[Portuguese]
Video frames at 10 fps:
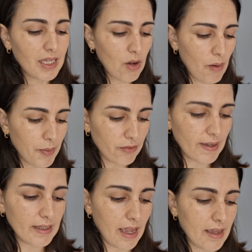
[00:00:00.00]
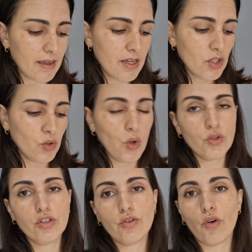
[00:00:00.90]
E eu aproveitei
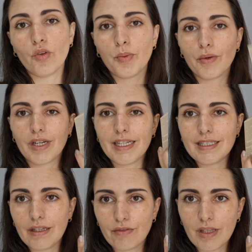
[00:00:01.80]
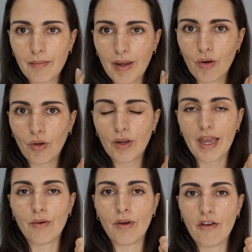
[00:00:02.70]
no desconto progressivo também
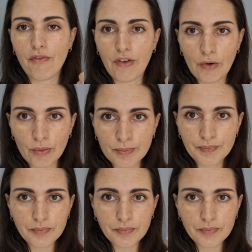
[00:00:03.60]
coloquei um refil